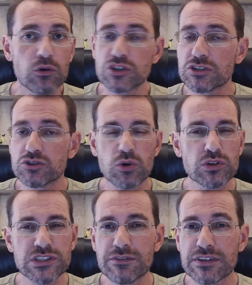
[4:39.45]
o gestor
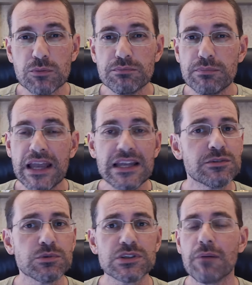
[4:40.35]
consiga fazer um
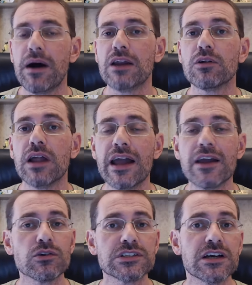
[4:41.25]
belíssimo trabalho lá
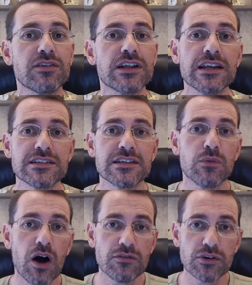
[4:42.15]
e consiga vender esse
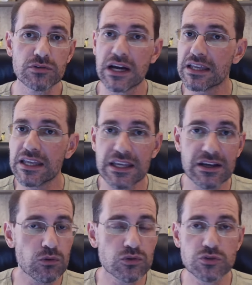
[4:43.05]
imóvel
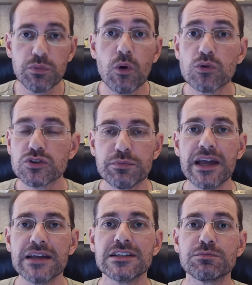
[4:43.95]
daqui a alguns poucos
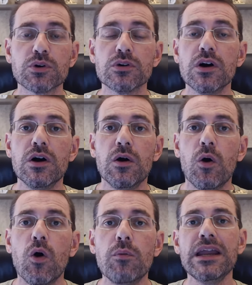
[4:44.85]
meses por
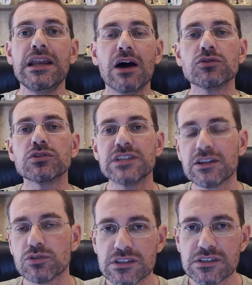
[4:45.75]
1 milhão
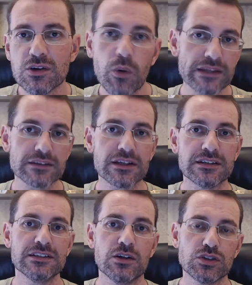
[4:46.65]

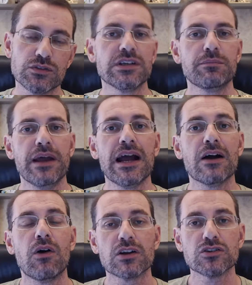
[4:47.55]
250. Então, se você pegar
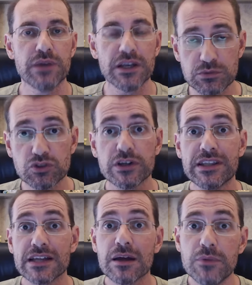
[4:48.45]
agora os mesmos
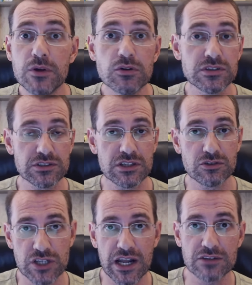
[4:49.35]
80 mil que estão
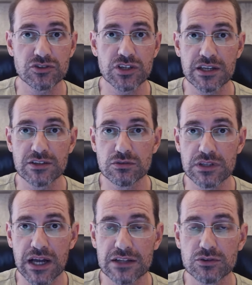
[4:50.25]
sendo gerados de
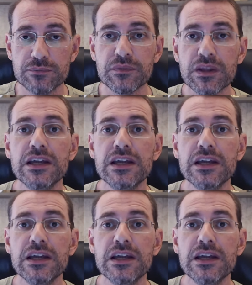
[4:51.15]
resultado,